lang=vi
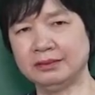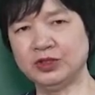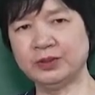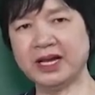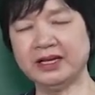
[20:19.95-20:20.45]

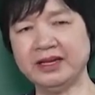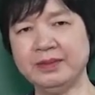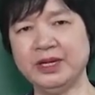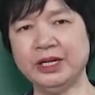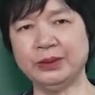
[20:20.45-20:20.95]
chúng ta đã
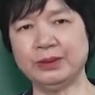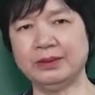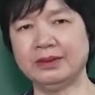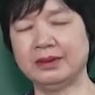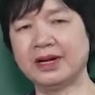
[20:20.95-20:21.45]
tìm hiểu,
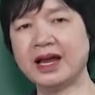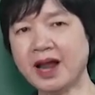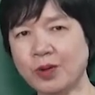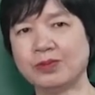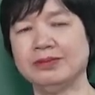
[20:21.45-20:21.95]
đã
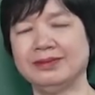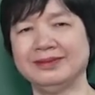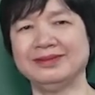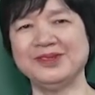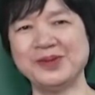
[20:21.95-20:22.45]
đọc,
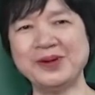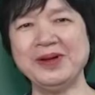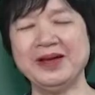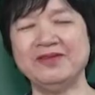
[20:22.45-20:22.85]
đúng không?